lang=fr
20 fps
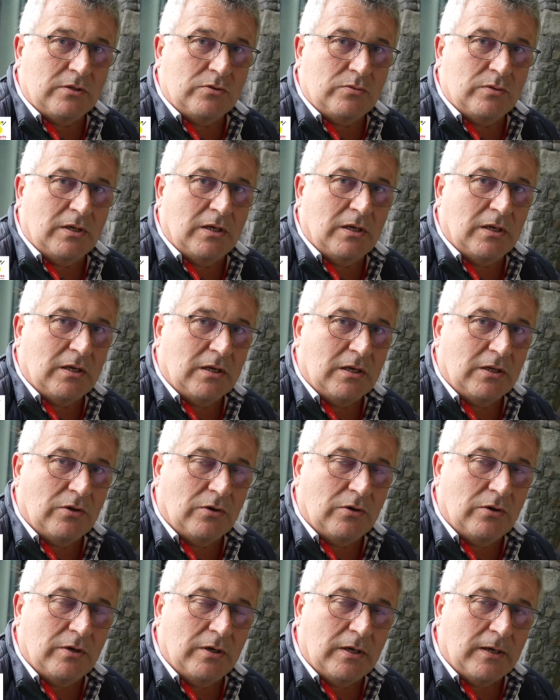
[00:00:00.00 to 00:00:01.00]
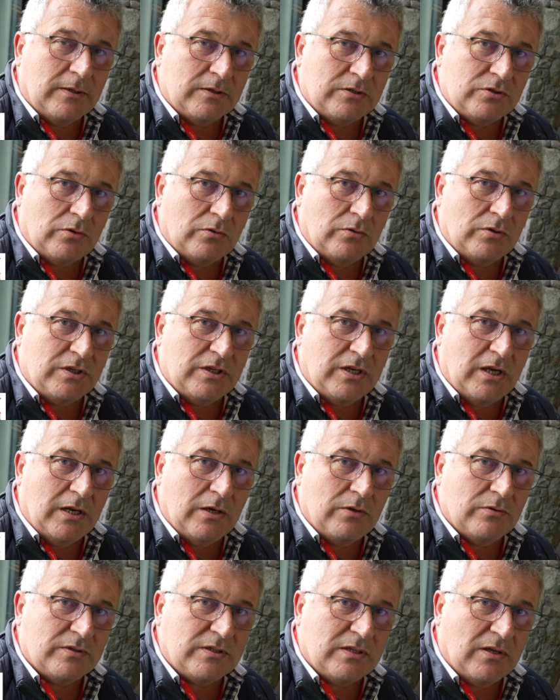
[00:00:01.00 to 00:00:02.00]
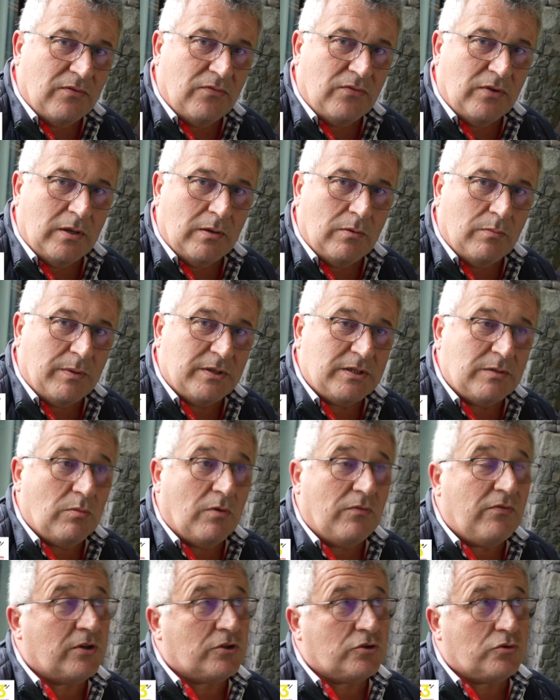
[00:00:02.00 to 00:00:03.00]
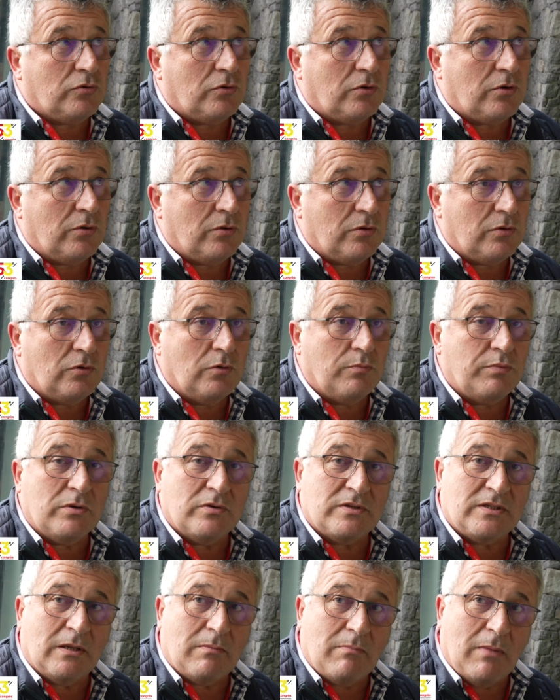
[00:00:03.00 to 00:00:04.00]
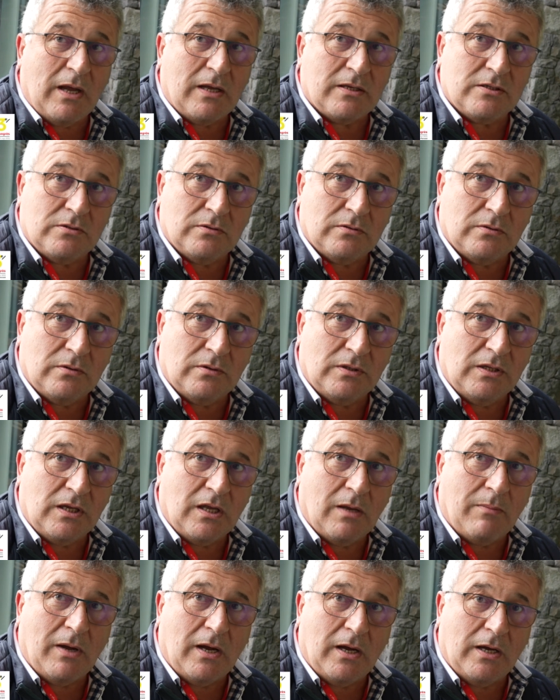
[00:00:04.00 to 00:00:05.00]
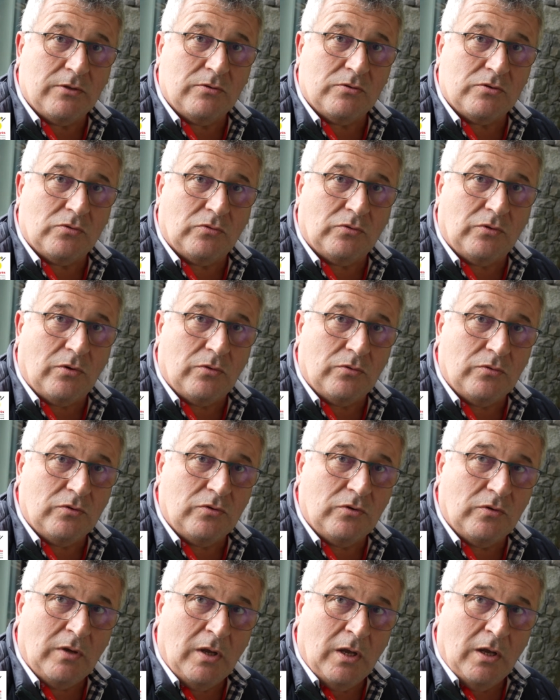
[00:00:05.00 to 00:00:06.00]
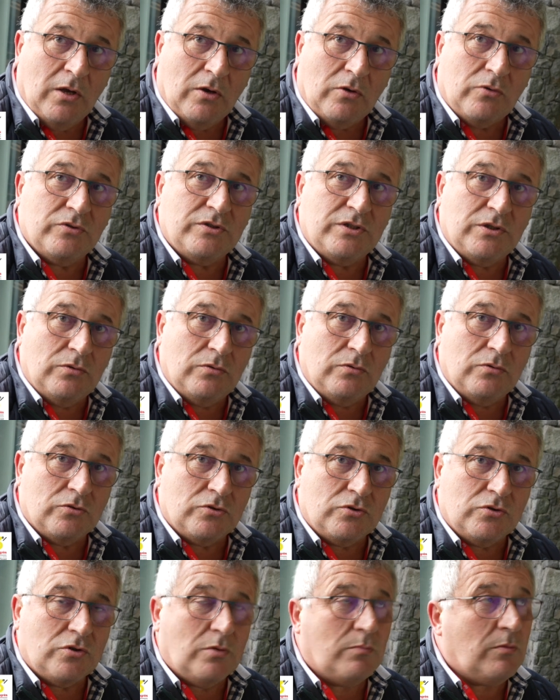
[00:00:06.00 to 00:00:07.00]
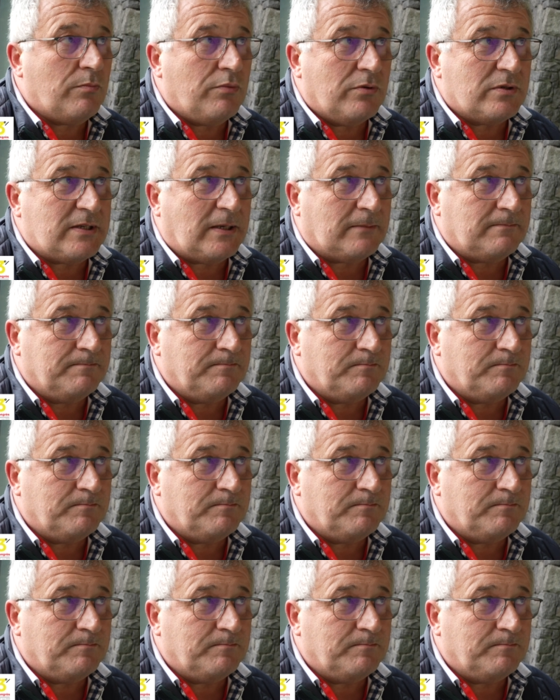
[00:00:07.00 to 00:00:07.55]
celui qui est, qui est dans l'or, sur lequel ça fait pratiquement 20 jours que depuis le 7 mars, des camarades sont en lutte, continuent justement pour ça.